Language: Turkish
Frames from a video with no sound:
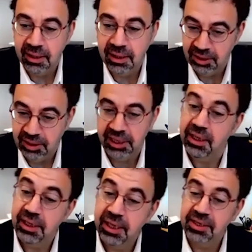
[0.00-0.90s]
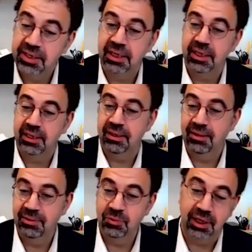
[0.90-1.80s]
e, şey. Ne yazık ki
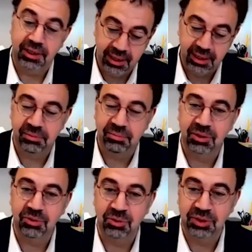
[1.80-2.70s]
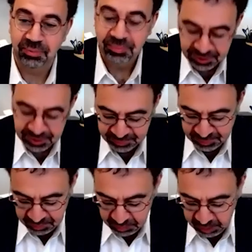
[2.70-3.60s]
uzaktan katılmak zorundayım.
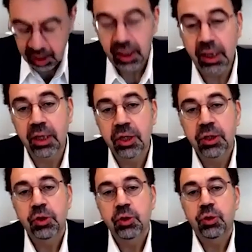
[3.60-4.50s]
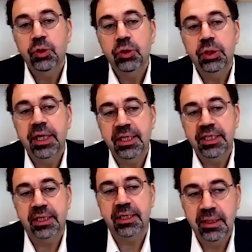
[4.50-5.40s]
Ee,
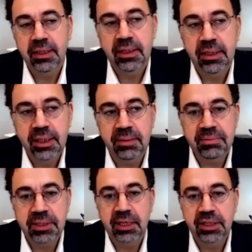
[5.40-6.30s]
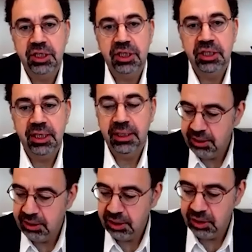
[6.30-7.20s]
gelecek yarım saat içinde
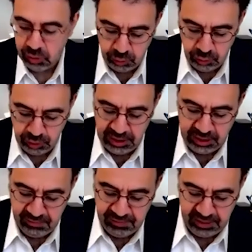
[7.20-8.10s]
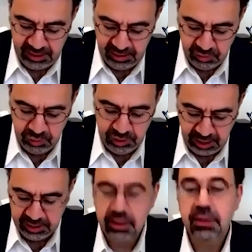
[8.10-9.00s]
Türkiye'nin ve
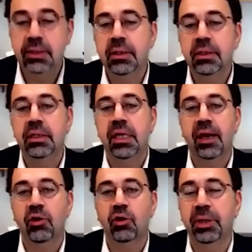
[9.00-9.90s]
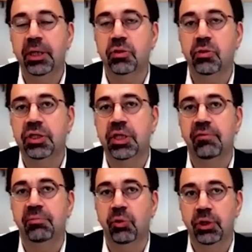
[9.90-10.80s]
dünyanın ekonomik,
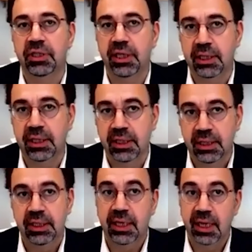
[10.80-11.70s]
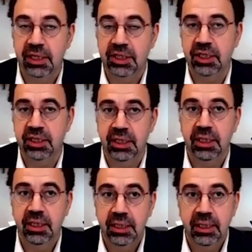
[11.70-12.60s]
sosyal ve politik
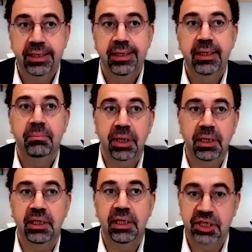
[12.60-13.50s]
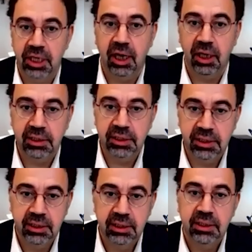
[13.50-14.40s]
geleceğini belirleyecek
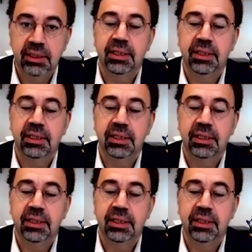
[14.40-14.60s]
altı